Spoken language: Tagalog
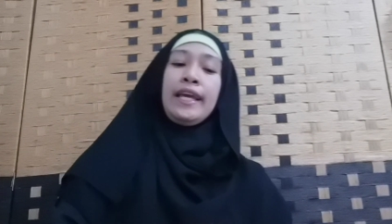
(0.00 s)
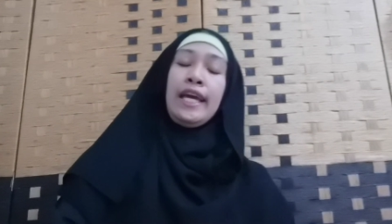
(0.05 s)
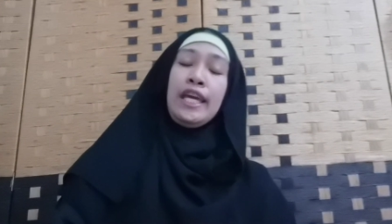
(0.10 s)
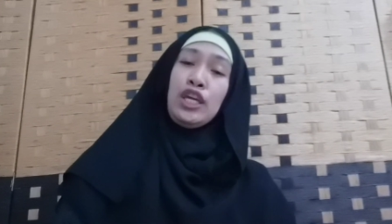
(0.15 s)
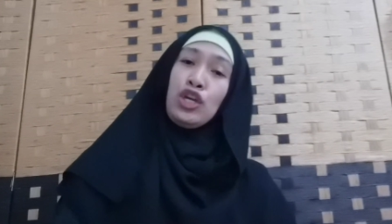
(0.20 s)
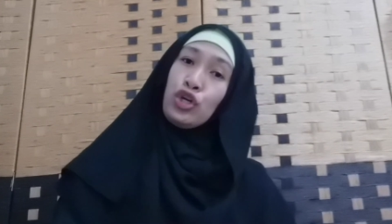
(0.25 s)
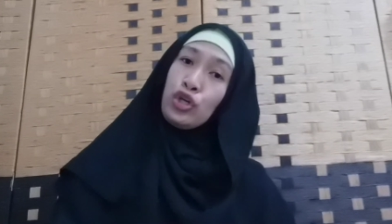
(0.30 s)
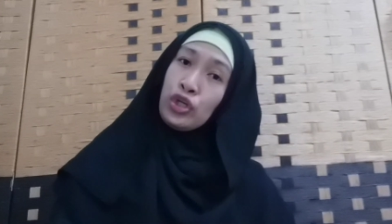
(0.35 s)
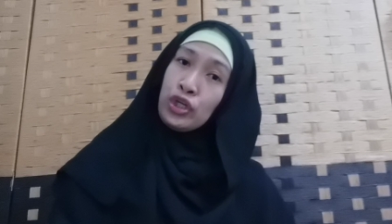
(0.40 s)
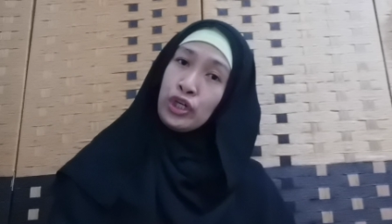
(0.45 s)

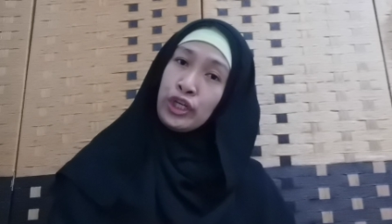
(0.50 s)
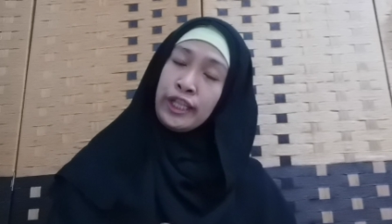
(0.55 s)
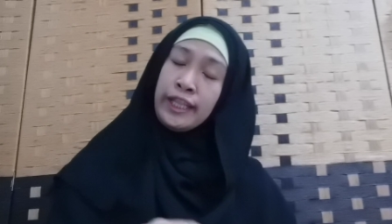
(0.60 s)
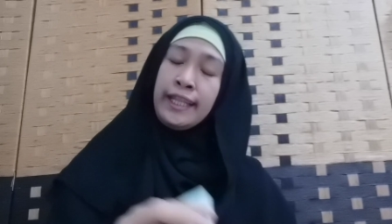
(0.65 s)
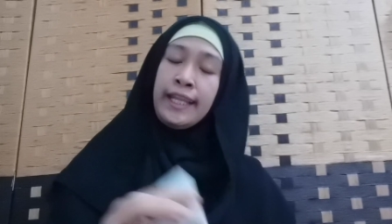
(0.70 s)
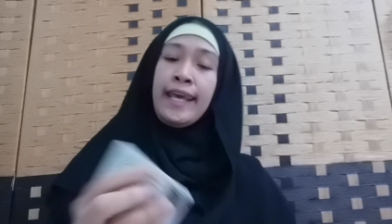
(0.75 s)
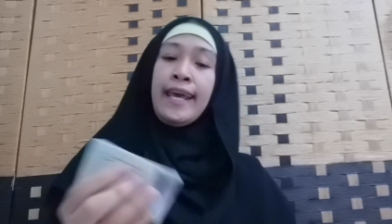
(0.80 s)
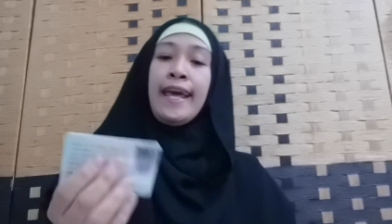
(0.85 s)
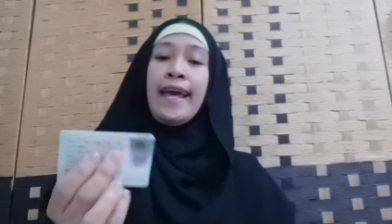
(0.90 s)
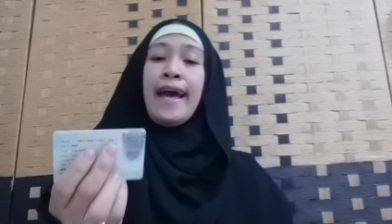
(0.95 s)
Ngayon,
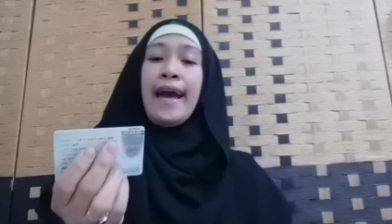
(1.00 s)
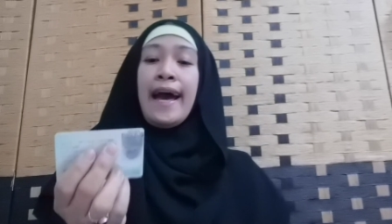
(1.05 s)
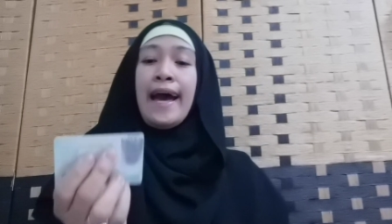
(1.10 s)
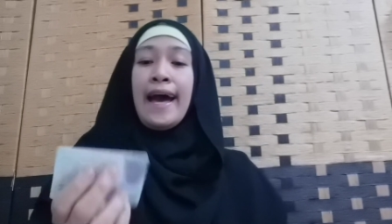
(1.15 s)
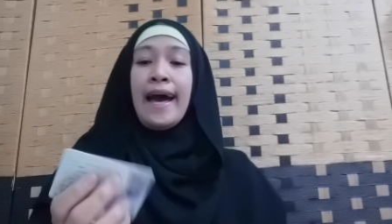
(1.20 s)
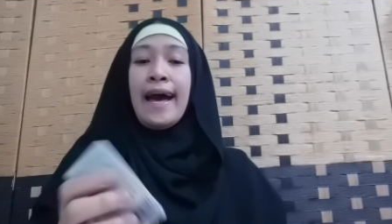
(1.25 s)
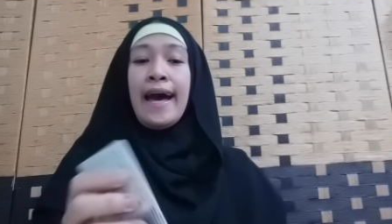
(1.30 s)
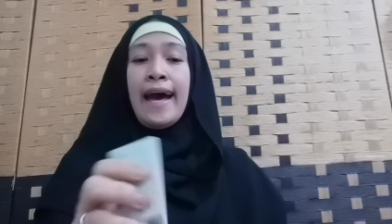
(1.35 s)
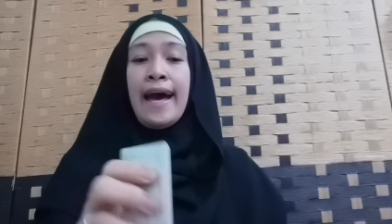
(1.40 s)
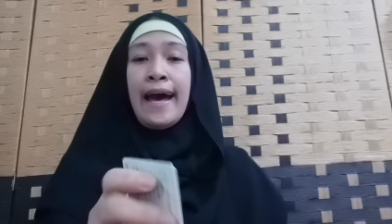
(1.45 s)

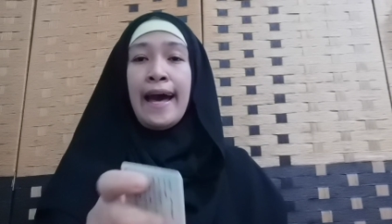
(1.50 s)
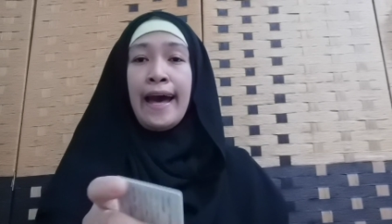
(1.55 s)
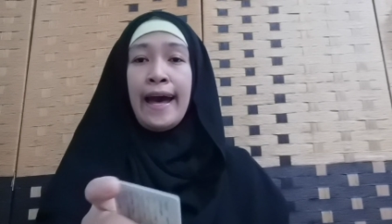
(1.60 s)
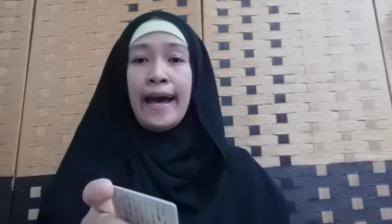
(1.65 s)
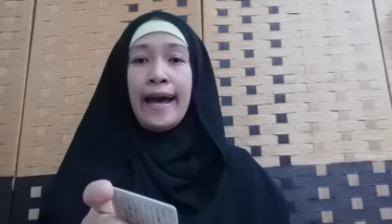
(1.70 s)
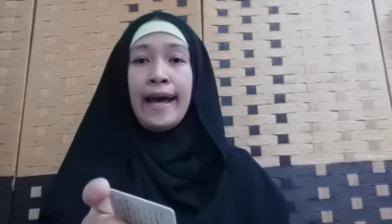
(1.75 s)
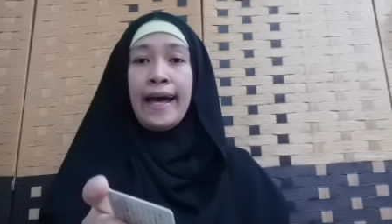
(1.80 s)
ah...